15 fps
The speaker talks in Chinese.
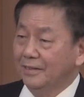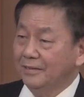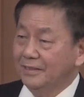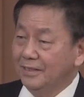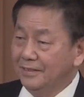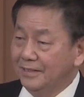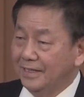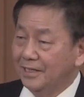
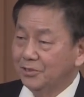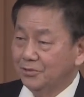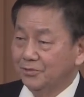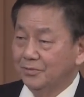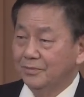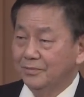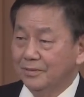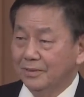听耶
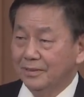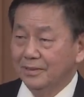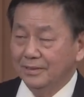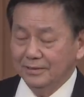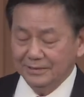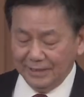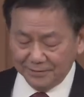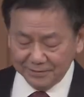稣
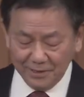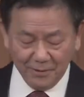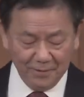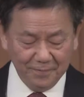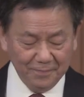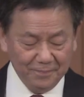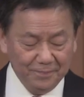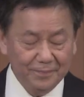讲道，